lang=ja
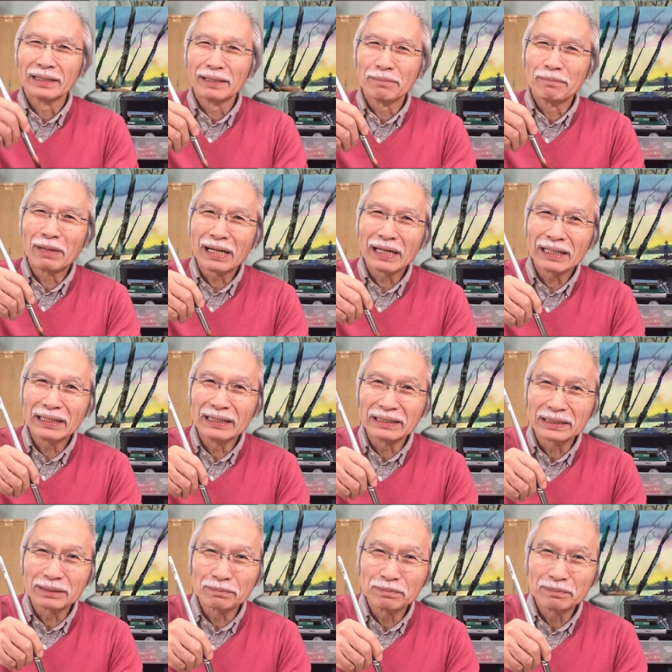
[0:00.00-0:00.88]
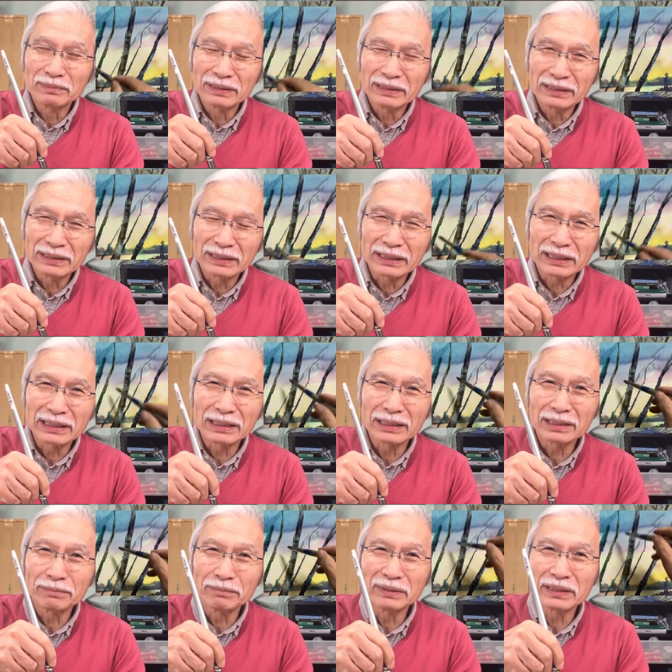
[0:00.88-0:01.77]
えー、前に進
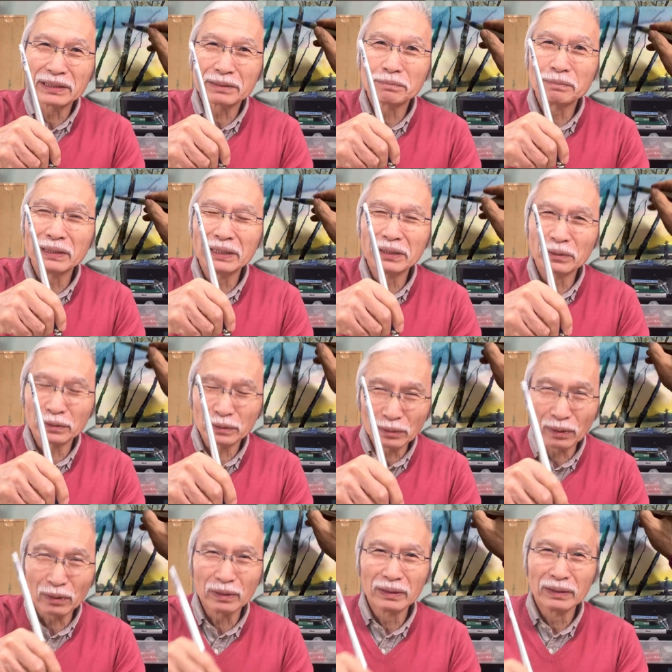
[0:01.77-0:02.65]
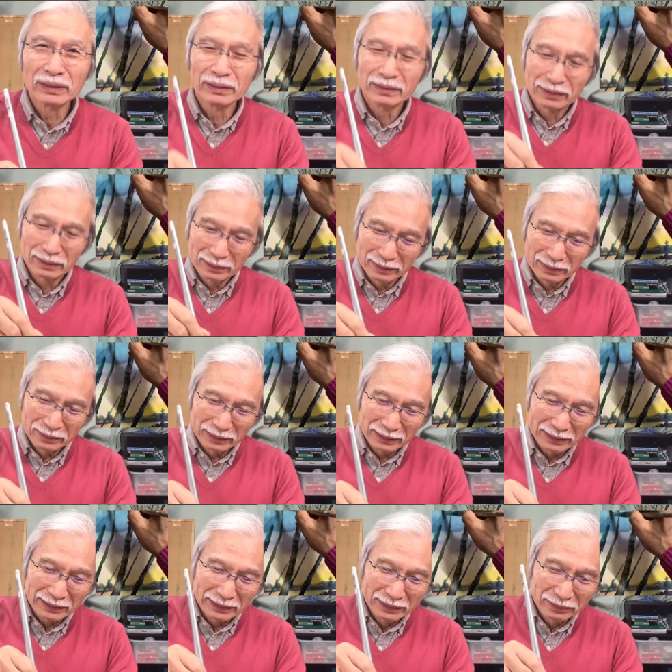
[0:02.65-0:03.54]
むスピードと、
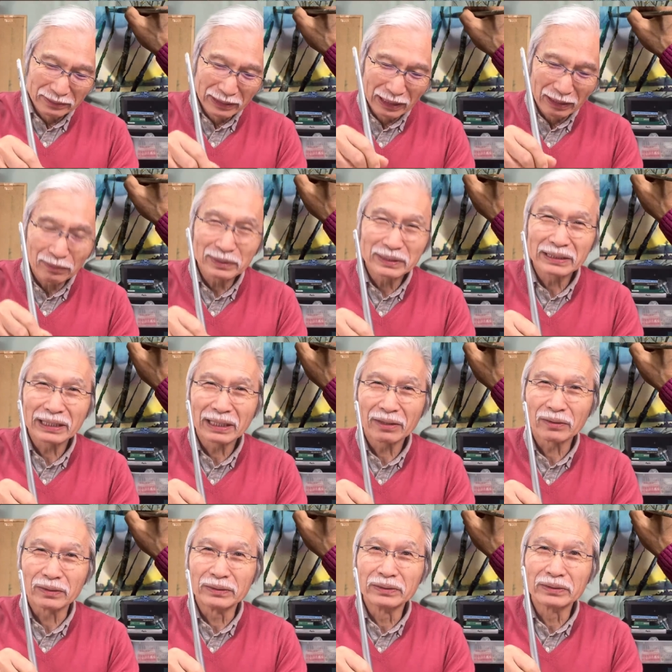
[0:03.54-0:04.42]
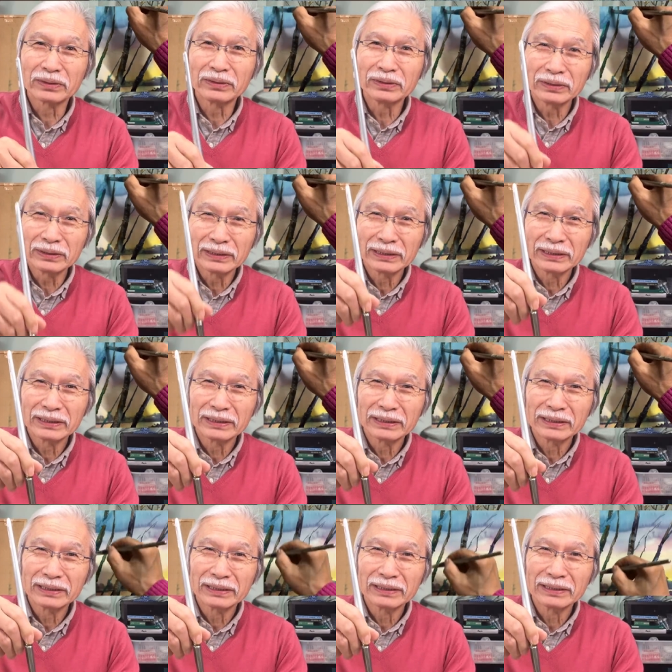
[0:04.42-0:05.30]
筆の力を抜く
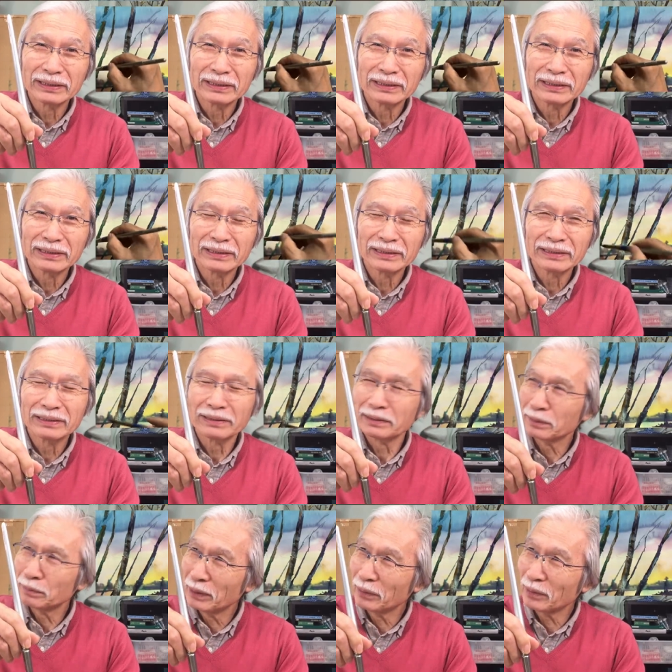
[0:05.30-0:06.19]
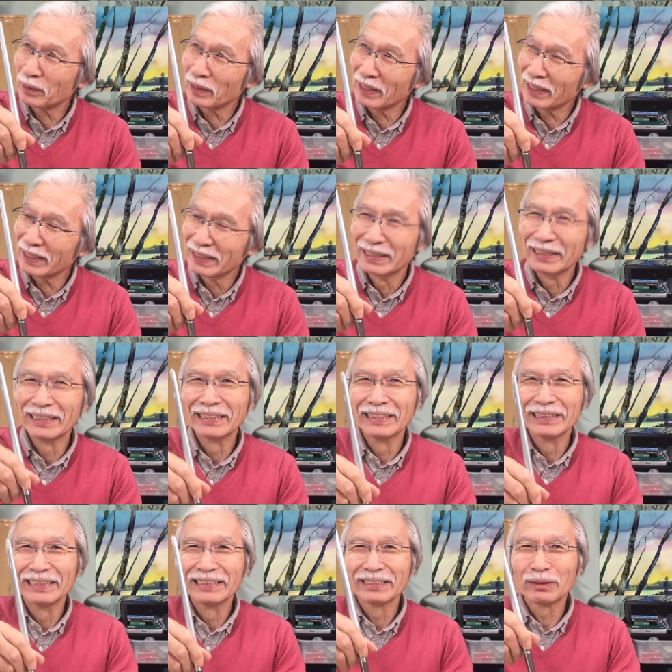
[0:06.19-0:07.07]
スピードかな。
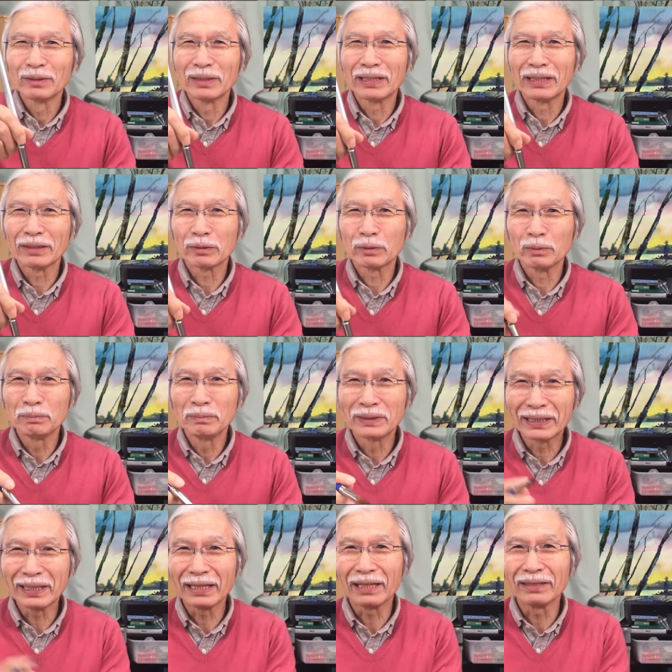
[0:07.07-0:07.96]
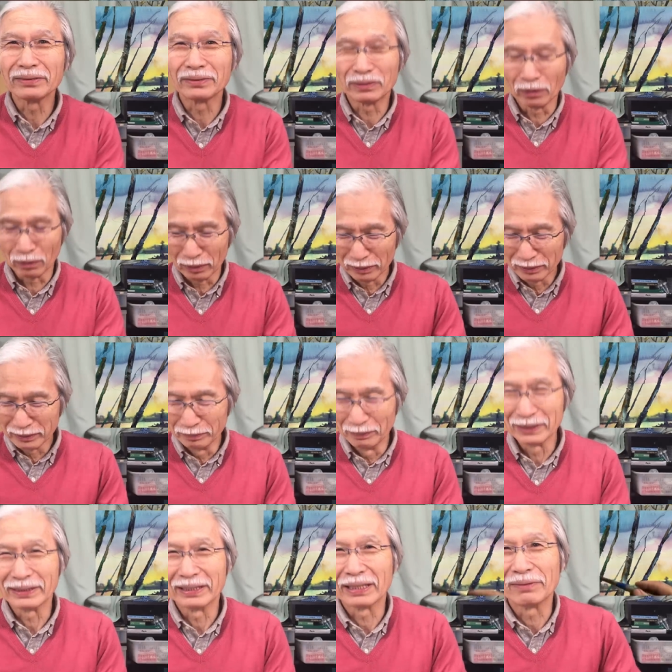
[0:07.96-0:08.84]
それがこうぴったり合うと
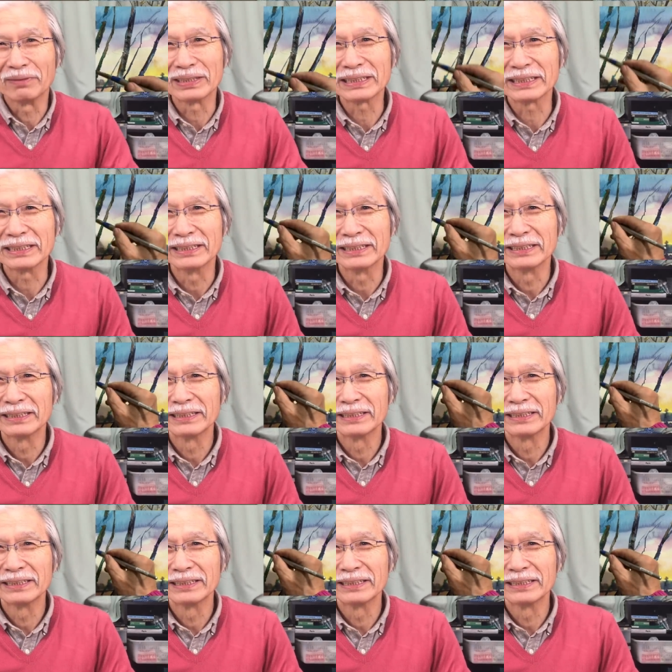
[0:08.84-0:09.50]
うまくできます。